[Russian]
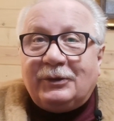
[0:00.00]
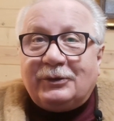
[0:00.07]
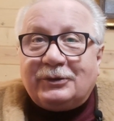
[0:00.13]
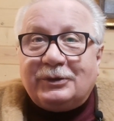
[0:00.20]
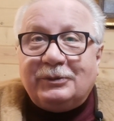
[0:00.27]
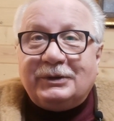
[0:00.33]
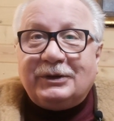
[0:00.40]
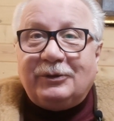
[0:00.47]
ну,
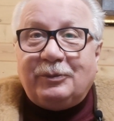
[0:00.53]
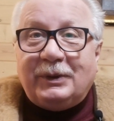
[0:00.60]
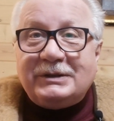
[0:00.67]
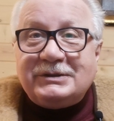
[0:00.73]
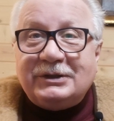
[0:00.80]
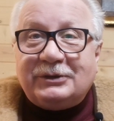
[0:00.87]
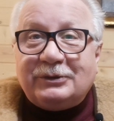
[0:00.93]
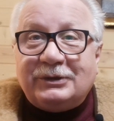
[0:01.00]
кроме того,
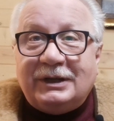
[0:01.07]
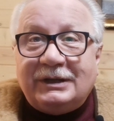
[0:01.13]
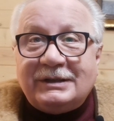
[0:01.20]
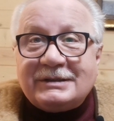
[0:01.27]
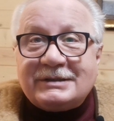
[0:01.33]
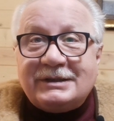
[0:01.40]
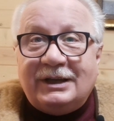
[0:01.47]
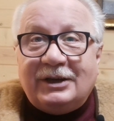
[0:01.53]
пойти туда
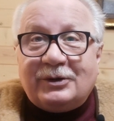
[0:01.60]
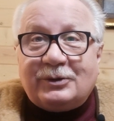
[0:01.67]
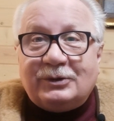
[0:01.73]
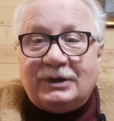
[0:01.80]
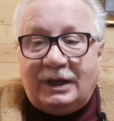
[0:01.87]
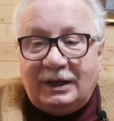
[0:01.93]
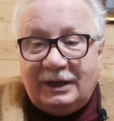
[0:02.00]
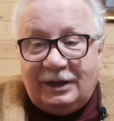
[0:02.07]
не знаю
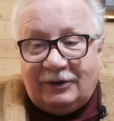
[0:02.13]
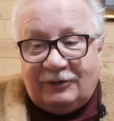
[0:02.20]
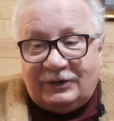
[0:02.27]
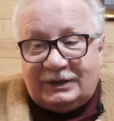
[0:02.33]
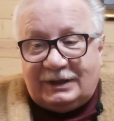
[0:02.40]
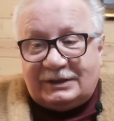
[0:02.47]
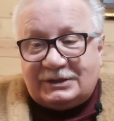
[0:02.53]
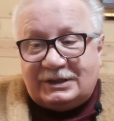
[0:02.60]
куда,
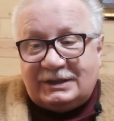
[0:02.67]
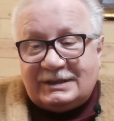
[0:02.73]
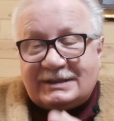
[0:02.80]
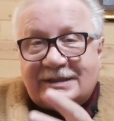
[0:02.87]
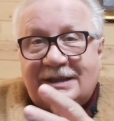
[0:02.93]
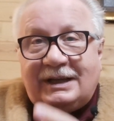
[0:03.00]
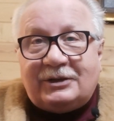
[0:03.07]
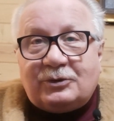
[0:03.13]
вы должны
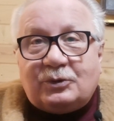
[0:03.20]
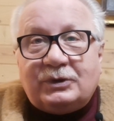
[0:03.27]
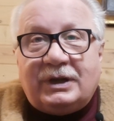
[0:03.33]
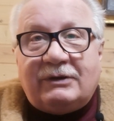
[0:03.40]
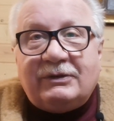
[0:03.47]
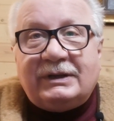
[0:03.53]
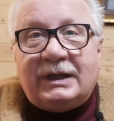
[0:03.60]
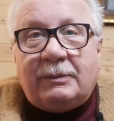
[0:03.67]
знать,
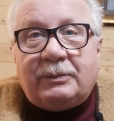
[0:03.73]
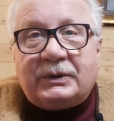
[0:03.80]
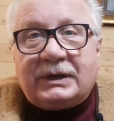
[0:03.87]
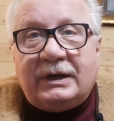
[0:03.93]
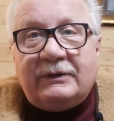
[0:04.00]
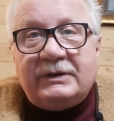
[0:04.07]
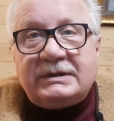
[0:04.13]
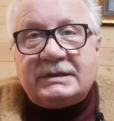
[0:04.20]
куда вы
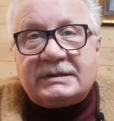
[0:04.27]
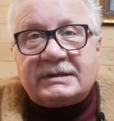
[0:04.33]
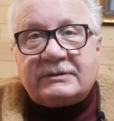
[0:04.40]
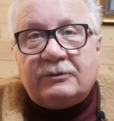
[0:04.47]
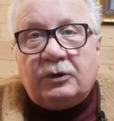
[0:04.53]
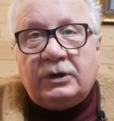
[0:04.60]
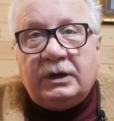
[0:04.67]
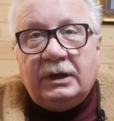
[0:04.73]
направите
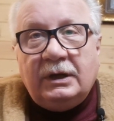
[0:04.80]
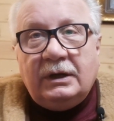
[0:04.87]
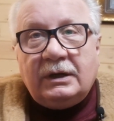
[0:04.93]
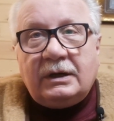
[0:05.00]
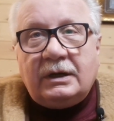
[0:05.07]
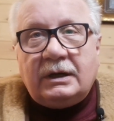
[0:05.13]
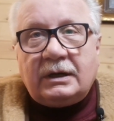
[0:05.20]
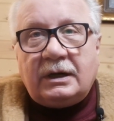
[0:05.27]
свой
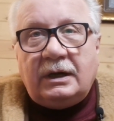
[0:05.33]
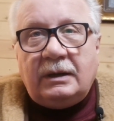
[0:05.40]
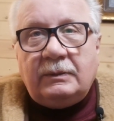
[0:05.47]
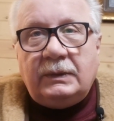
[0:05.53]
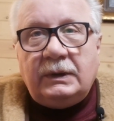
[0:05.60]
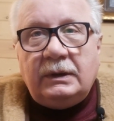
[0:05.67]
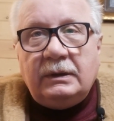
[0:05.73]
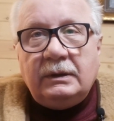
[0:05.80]

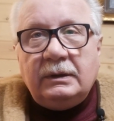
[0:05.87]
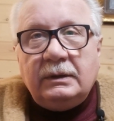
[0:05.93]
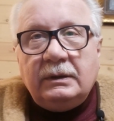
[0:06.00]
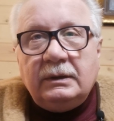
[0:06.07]
корабль